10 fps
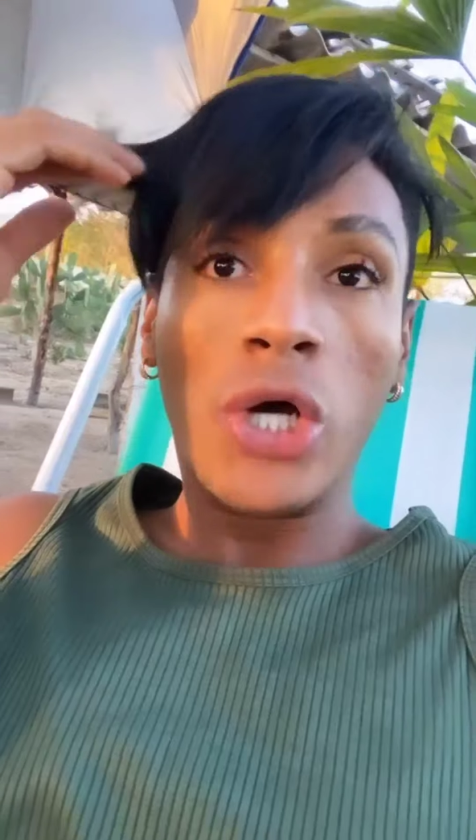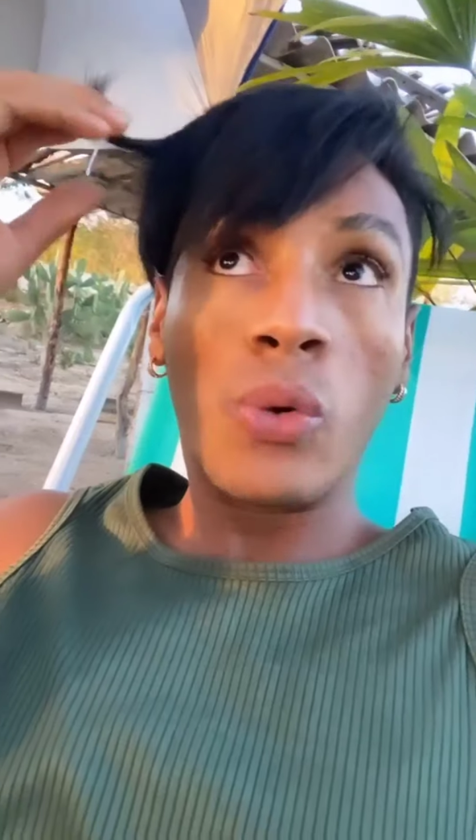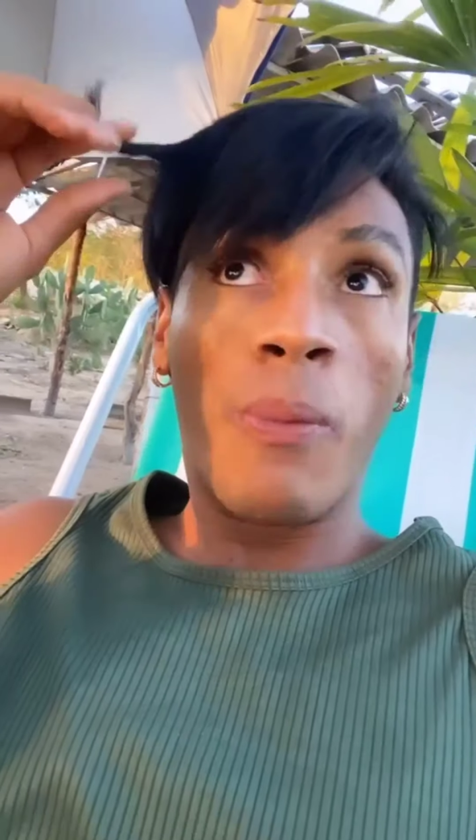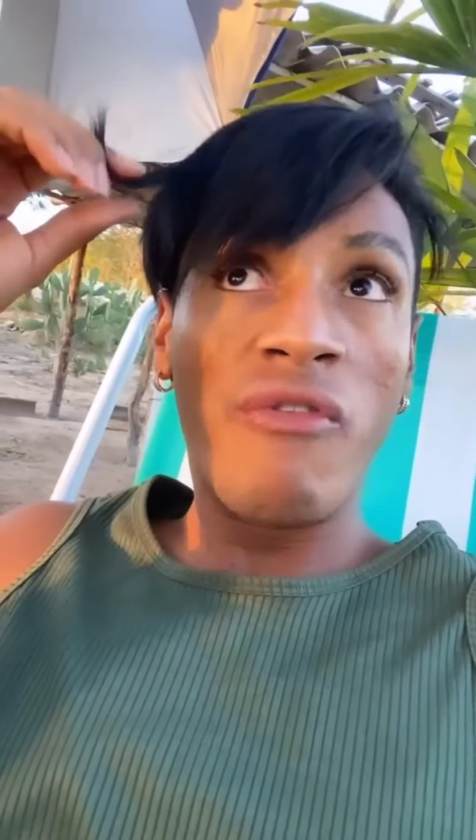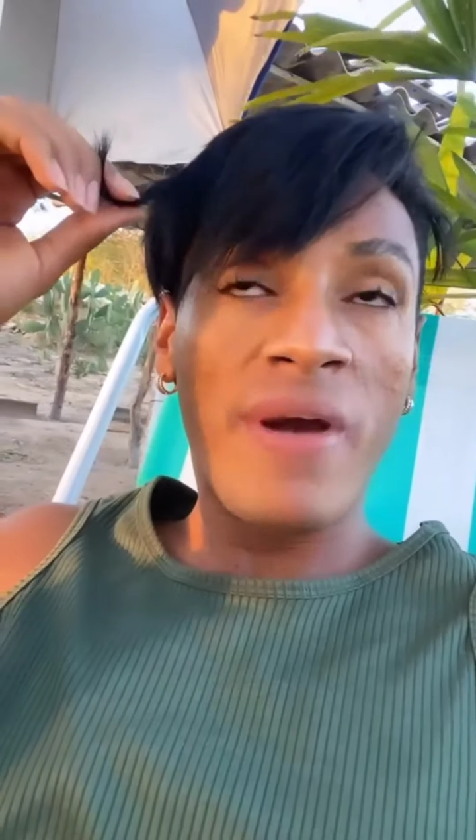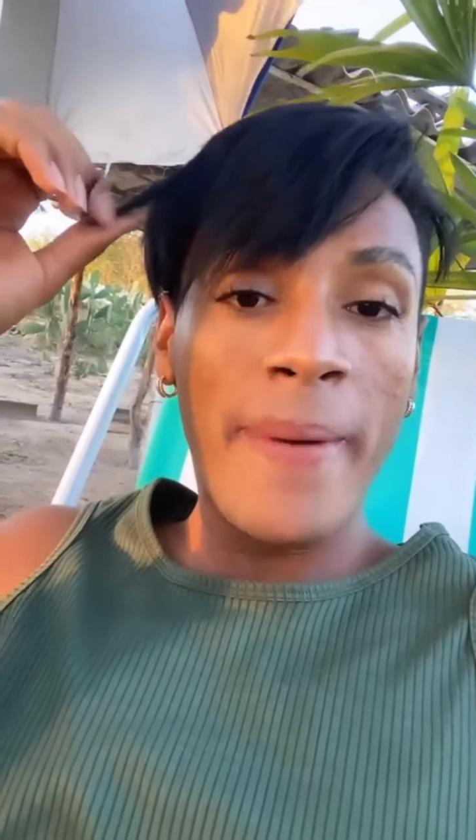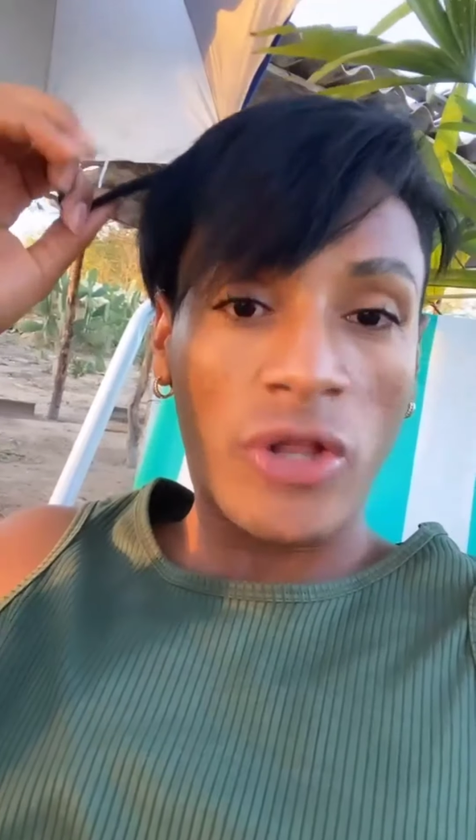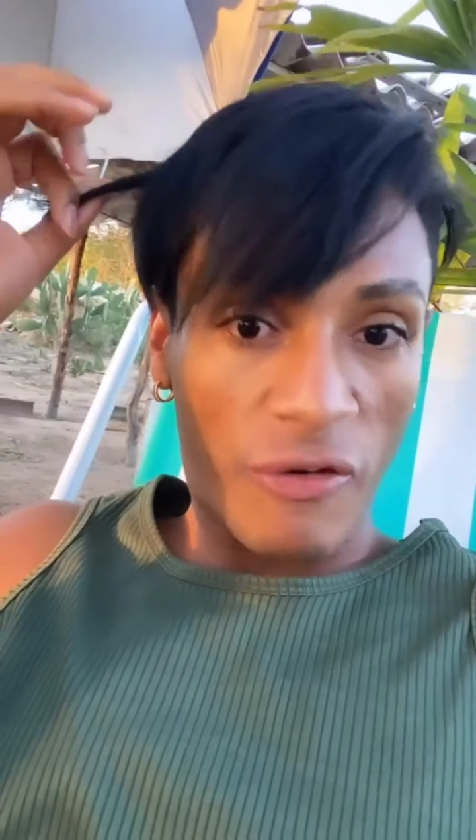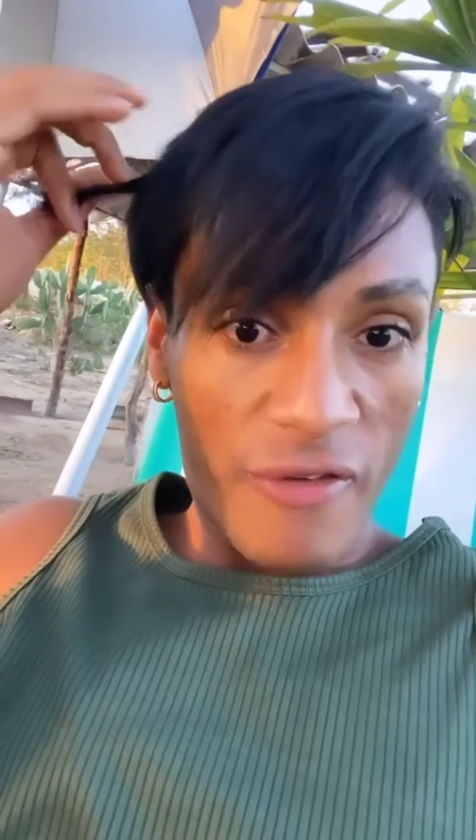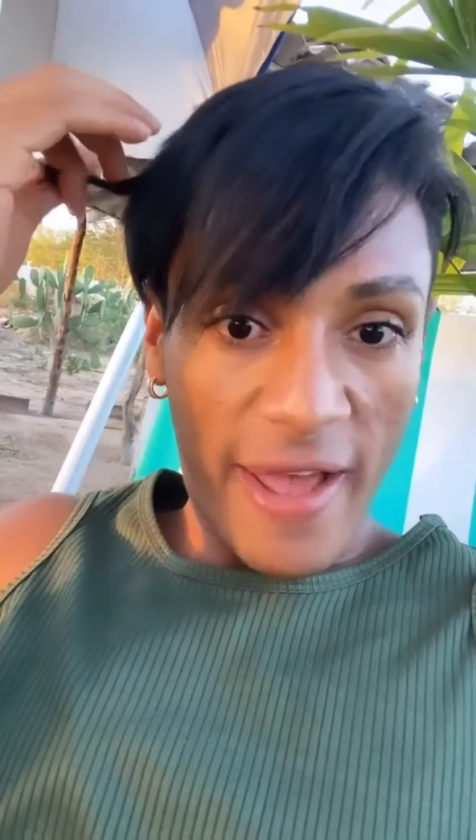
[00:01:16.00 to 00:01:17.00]
O povo fica
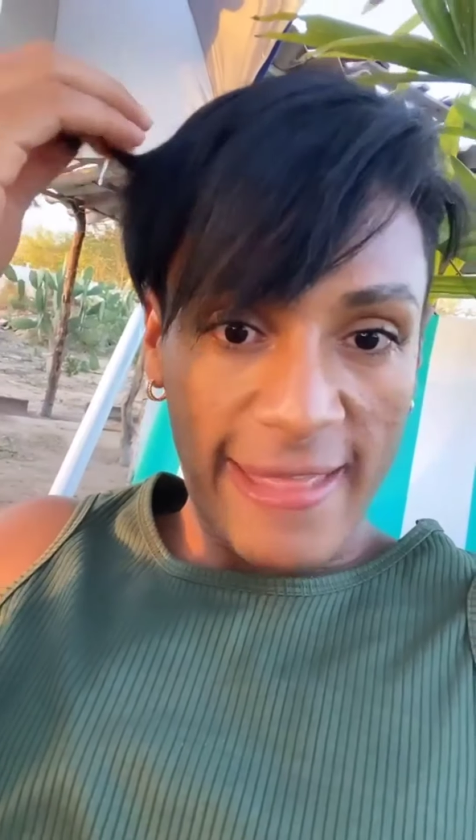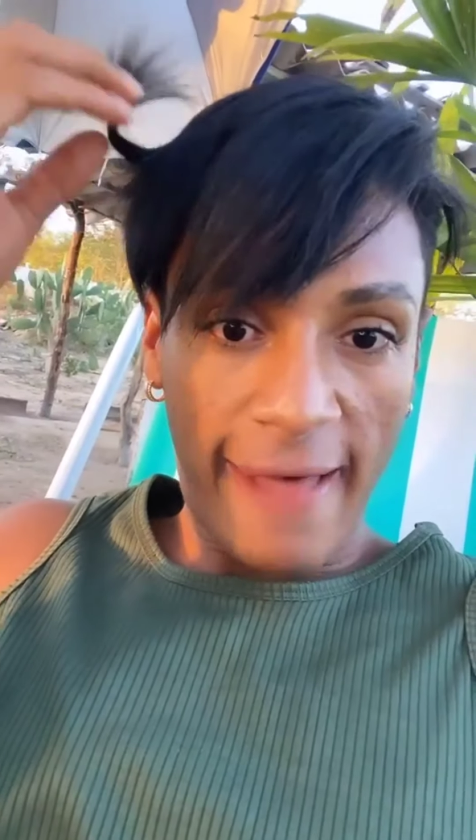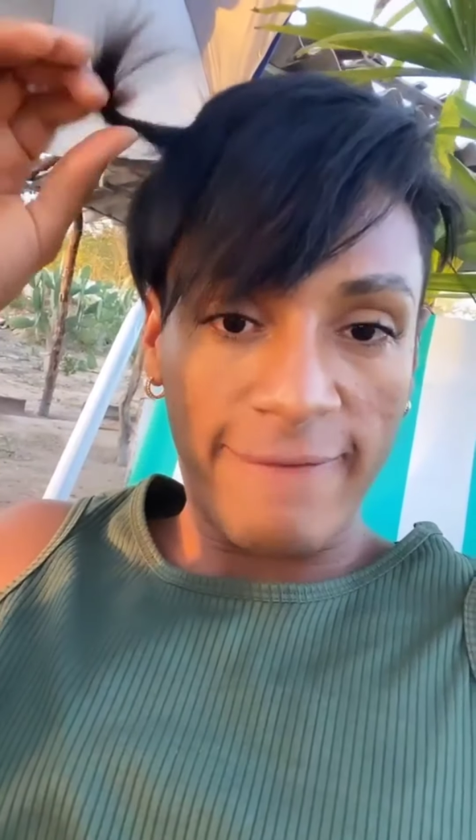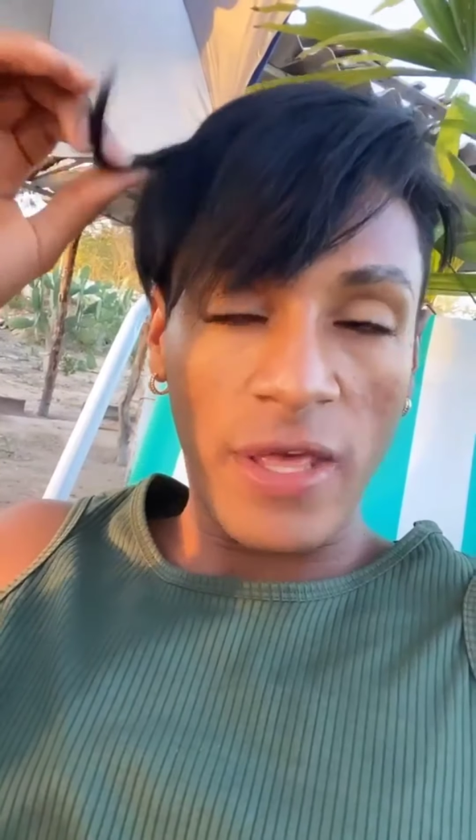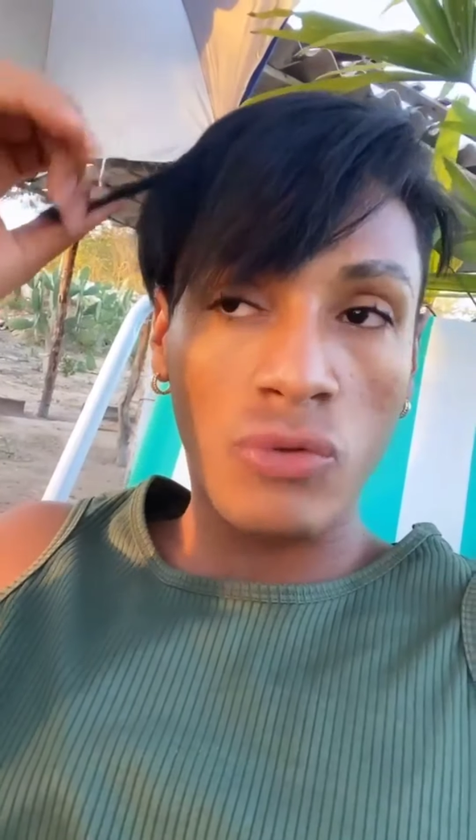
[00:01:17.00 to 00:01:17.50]
perguntando, foi verdade, Ney?